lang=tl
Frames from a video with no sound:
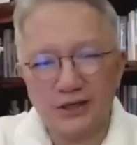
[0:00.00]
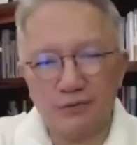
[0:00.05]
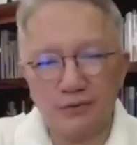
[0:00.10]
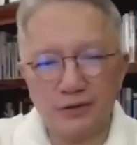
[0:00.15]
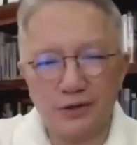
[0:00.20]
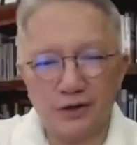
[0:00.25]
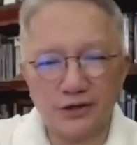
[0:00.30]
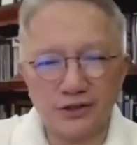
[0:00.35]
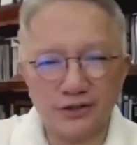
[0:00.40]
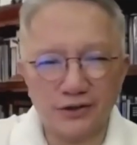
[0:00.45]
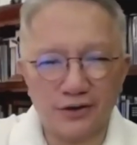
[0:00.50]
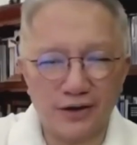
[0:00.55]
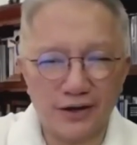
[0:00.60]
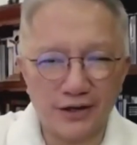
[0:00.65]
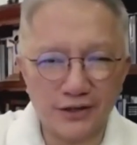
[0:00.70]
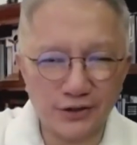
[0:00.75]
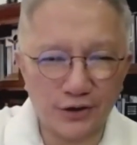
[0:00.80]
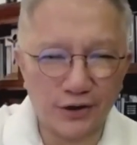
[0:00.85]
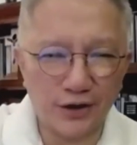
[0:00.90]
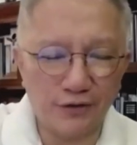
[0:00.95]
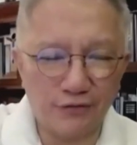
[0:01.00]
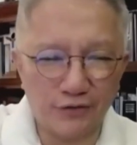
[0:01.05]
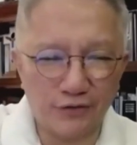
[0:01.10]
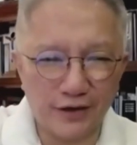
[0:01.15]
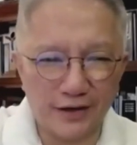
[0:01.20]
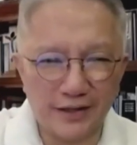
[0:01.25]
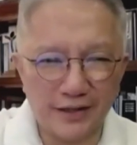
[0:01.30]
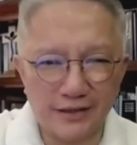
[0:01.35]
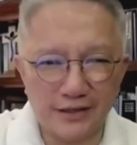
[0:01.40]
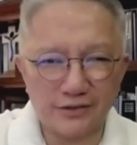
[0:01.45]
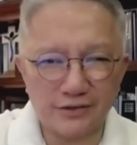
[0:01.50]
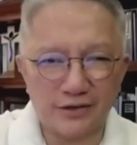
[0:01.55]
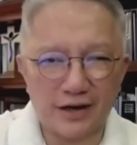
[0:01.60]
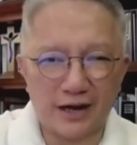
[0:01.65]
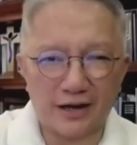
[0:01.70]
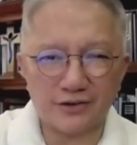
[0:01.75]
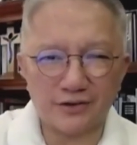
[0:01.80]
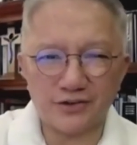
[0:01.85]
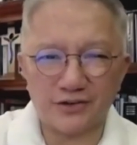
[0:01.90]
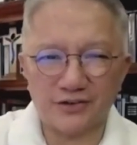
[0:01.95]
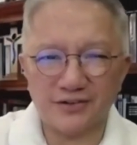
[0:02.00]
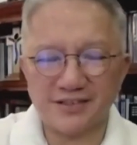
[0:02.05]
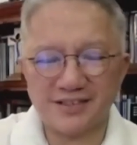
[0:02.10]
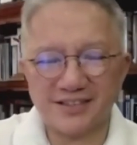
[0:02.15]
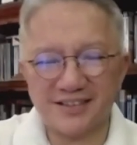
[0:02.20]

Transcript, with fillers: with your story. Sorry for the distractions.